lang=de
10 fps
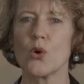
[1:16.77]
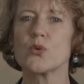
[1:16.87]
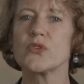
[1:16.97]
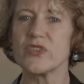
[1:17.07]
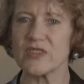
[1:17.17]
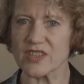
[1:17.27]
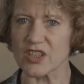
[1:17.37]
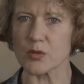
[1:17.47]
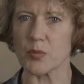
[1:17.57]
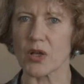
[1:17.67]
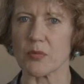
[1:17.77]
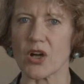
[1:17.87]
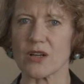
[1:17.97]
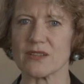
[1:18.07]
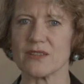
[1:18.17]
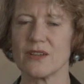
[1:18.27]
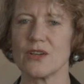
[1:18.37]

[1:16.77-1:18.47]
und sie sichtbar machen.